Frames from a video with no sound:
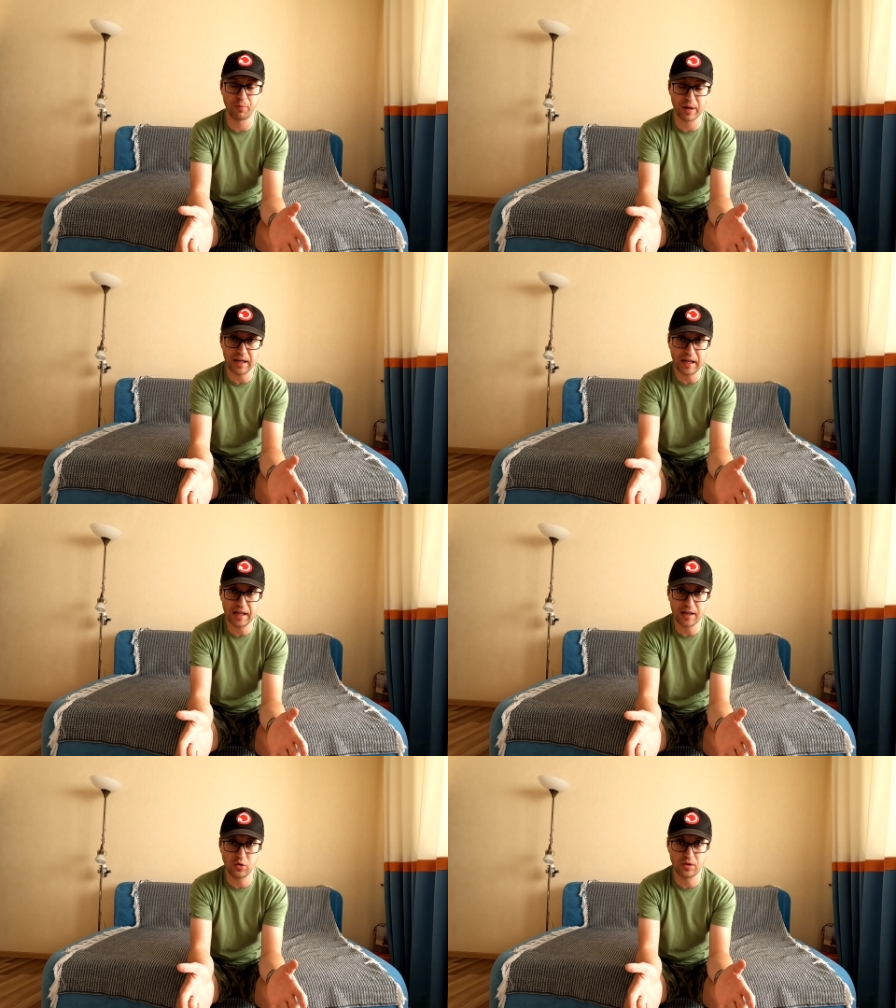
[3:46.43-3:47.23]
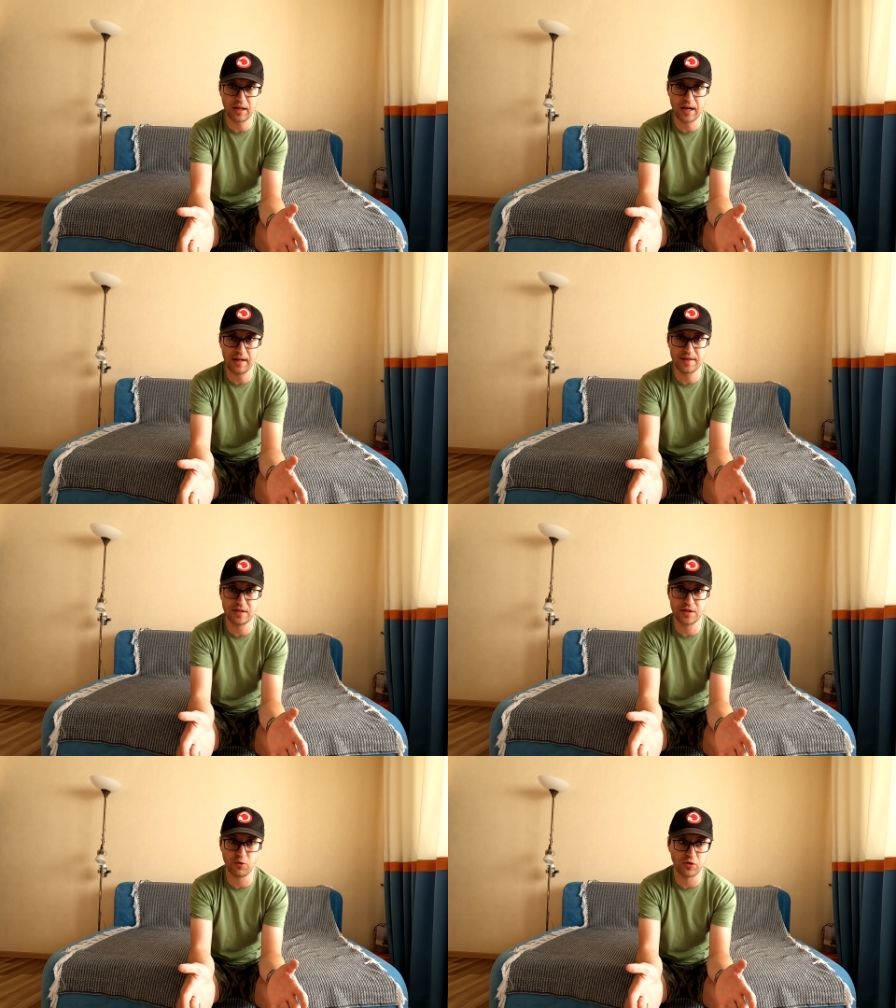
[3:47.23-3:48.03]
В параллельной какой-то
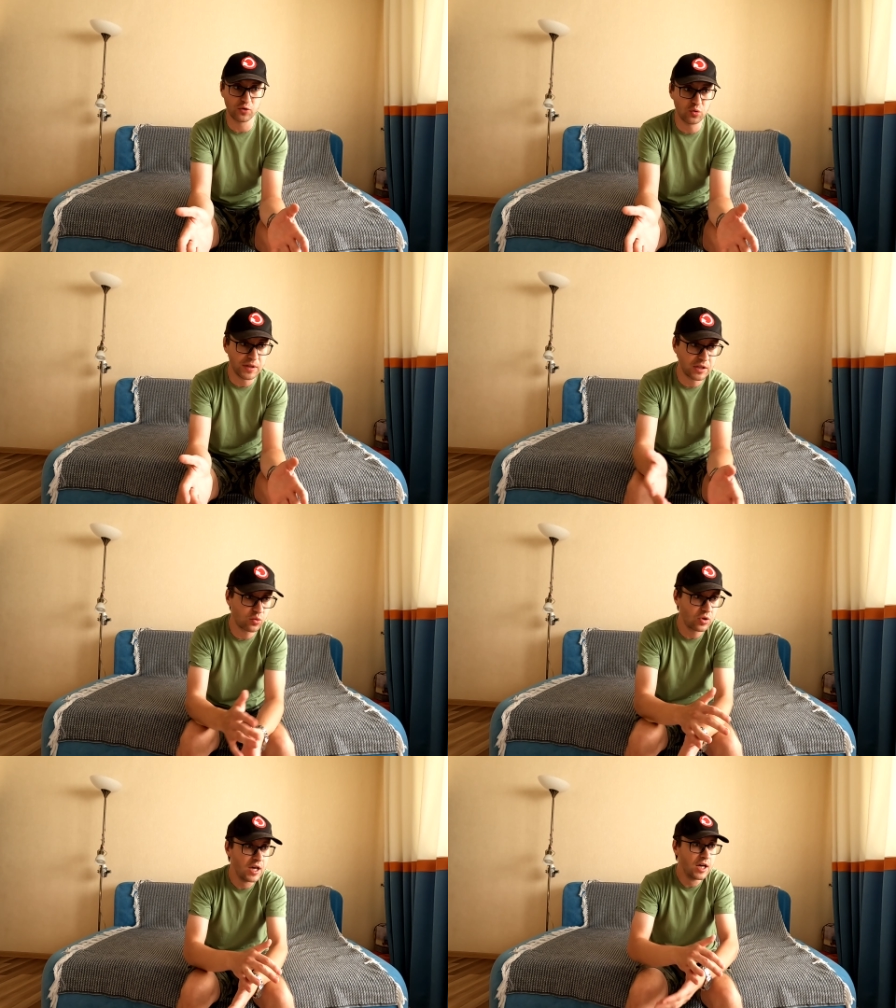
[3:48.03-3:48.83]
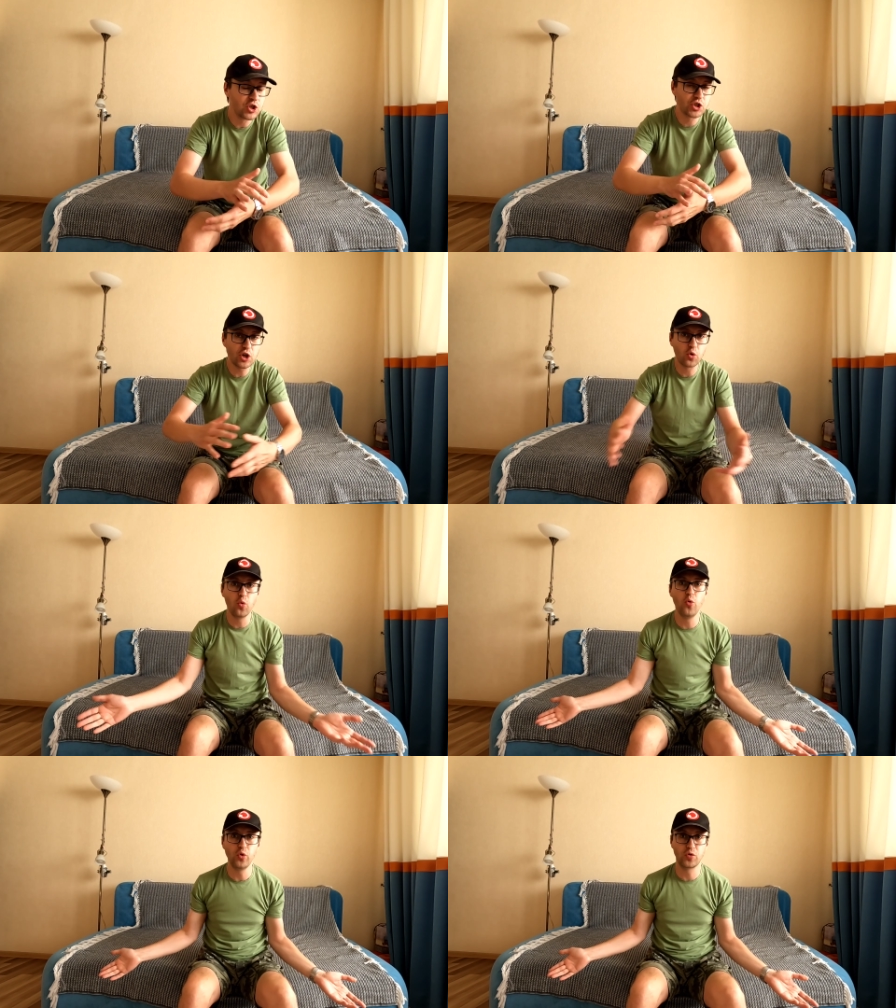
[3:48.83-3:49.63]
реальности живете. Вы думаете, тут
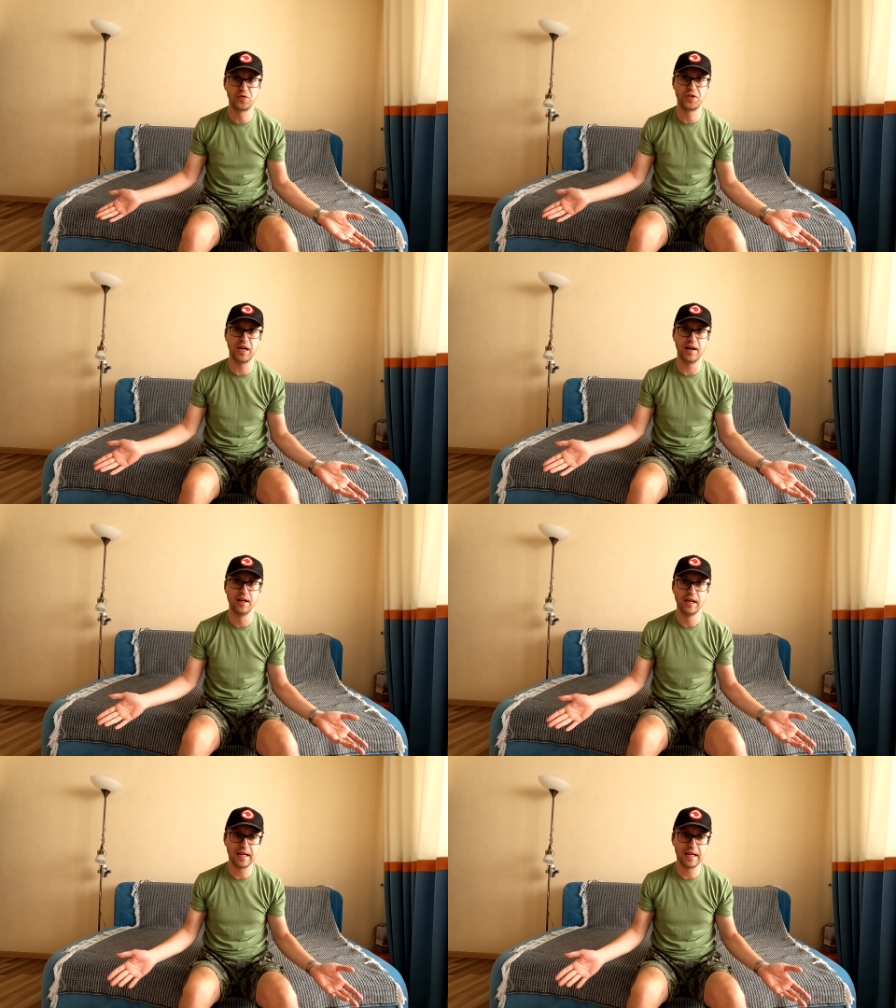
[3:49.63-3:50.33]
шикуют все?